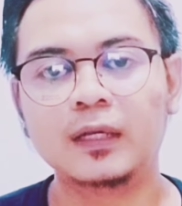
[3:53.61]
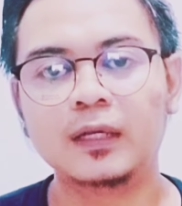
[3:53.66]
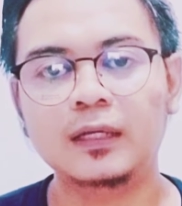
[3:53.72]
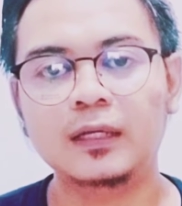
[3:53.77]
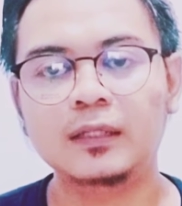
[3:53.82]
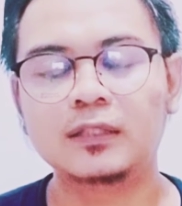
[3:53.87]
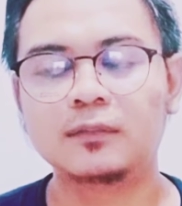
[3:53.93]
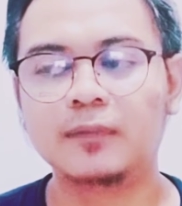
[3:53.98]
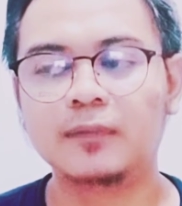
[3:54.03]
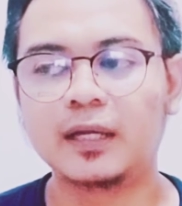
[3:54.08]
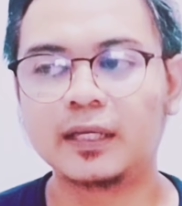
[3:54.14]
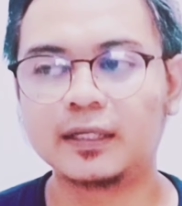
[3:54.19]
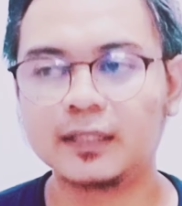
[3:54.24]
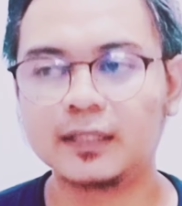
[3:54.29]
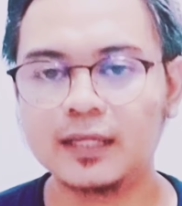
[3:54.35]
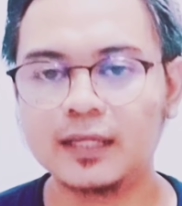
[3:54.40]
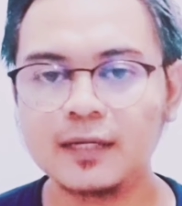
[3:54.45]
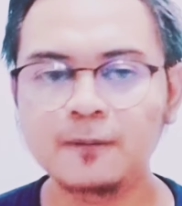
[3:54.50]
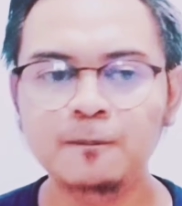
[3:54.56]
ya
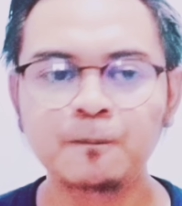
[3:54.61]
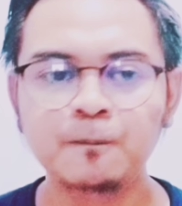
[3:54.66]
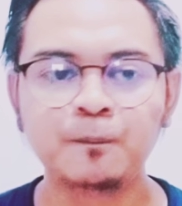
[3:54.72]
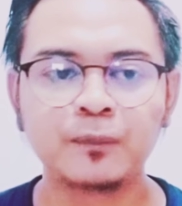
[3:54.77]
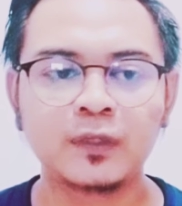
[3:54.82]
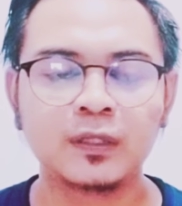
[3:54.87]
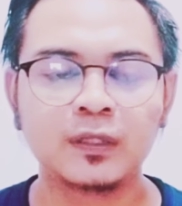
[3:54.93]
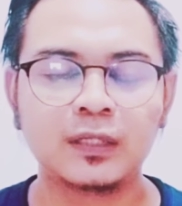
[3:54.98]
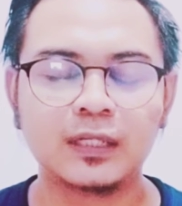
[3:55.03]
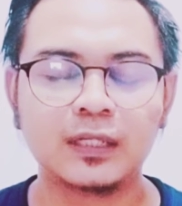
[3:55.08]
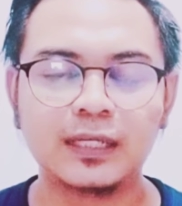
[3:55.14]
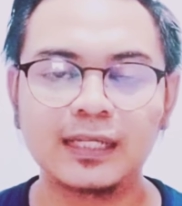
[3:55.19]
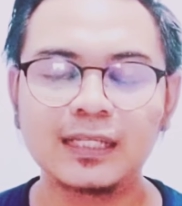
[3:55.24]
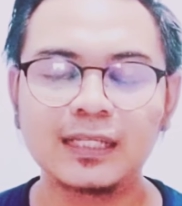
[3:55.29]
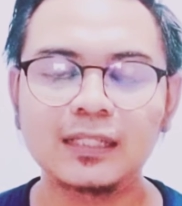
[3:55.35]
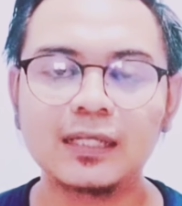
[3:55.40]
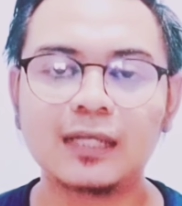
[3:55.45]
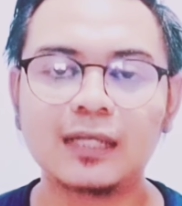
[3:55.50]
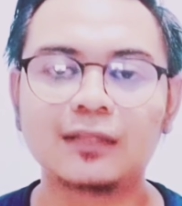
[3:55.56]
sebaiknya
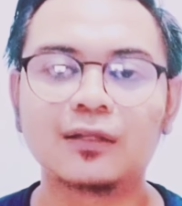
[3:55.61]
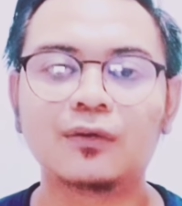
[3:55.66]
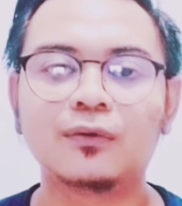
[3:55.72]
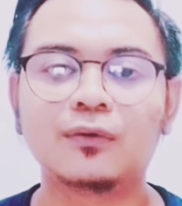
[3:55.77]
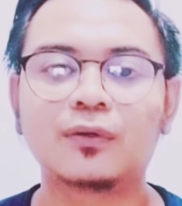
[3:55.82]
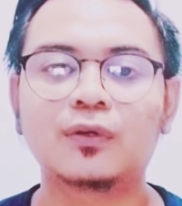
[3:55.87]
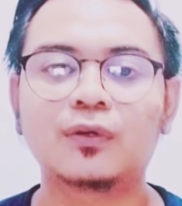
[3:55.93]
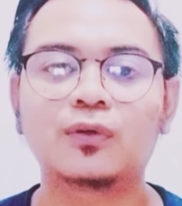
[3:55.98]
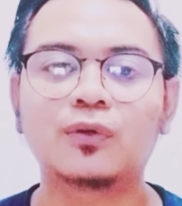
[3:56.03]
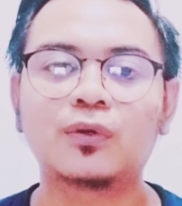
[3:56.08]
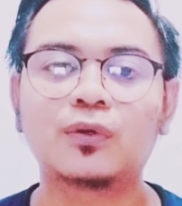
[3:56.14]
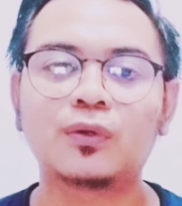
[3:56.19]
niche atau